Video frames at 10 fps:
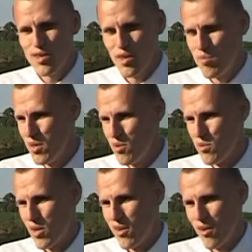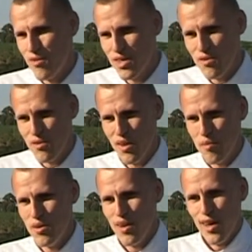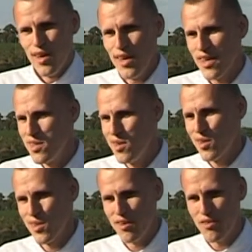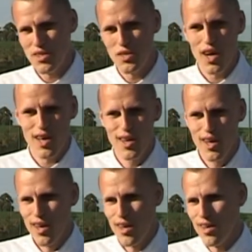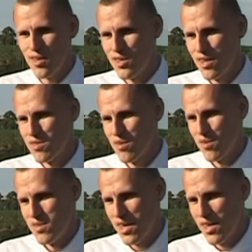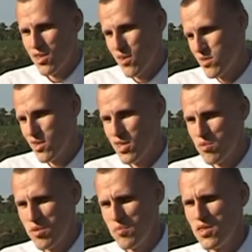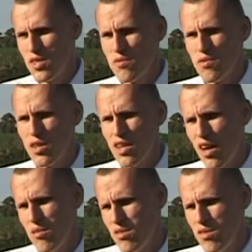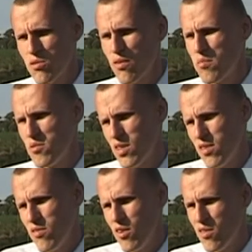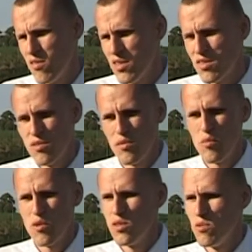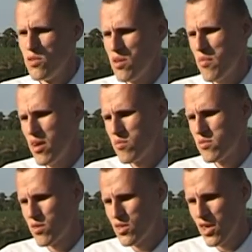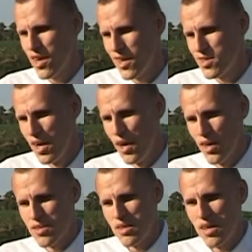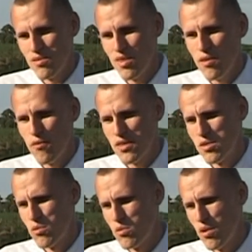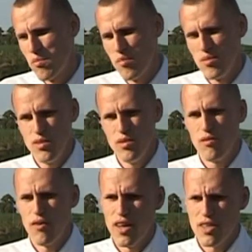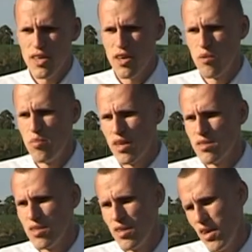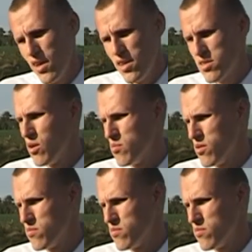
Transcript: żeby utrenować na byle jakich nawierzchniach e, często zagrażających też bezpieczeństwo się grało, no i człowiek był zadowolony, więc młodzi ludzie nie mają co narzekać. Stan tej infrastruktury, mamy dwa takie obiekty, jest dobry.